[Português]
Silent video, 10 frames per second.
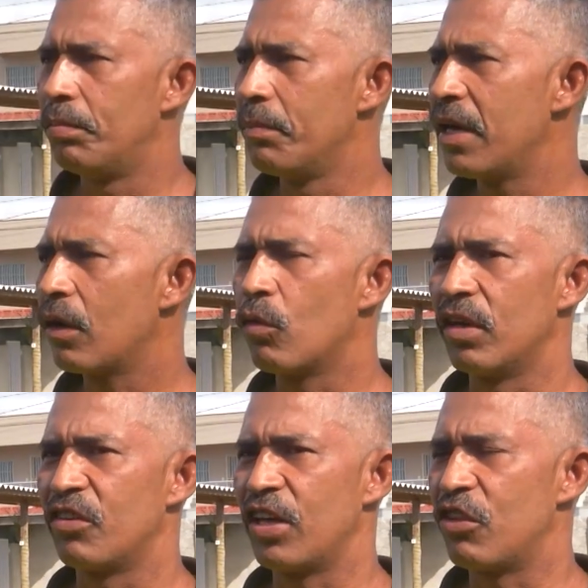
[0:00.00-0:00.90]
Primeira
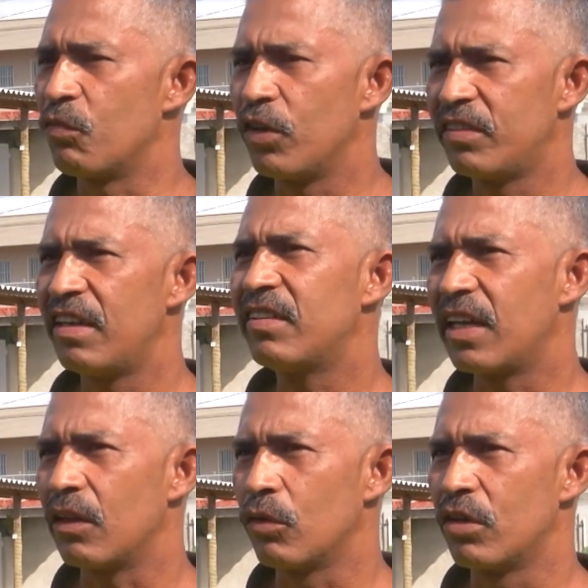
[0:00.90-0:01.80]
coisa, gente, vocês
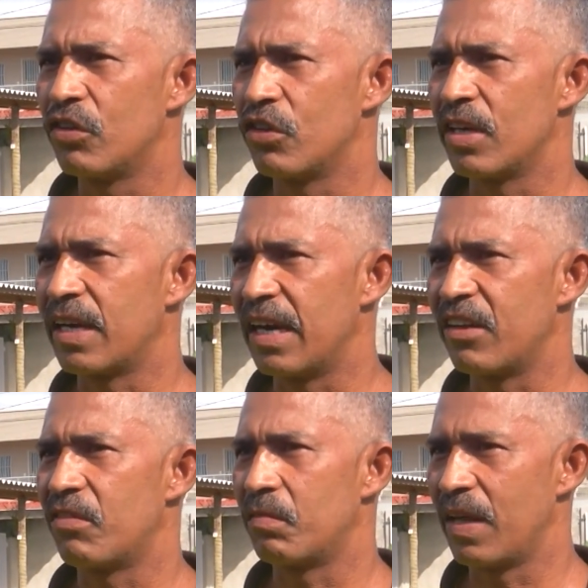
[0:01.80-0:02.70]
criadores de
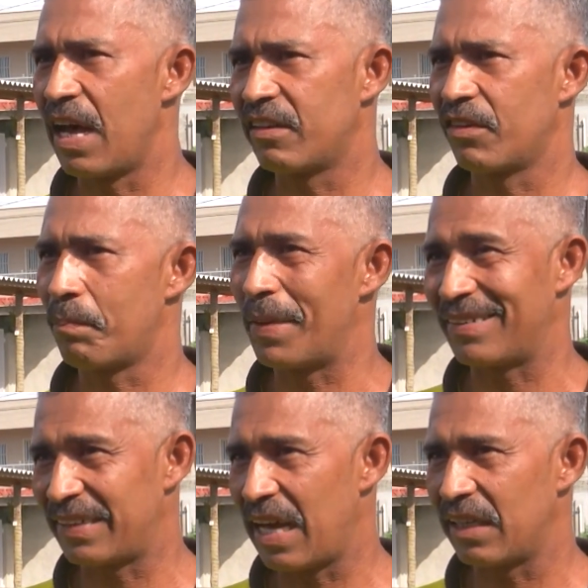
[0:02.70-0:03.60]
cães de raças
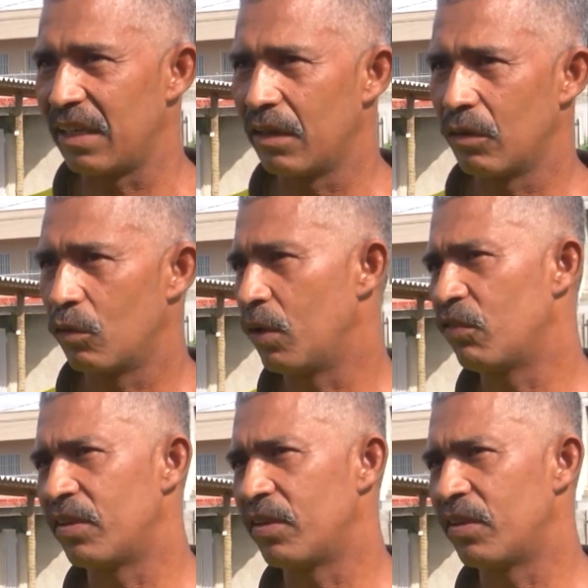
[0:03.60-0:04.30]
pesadas, quando eu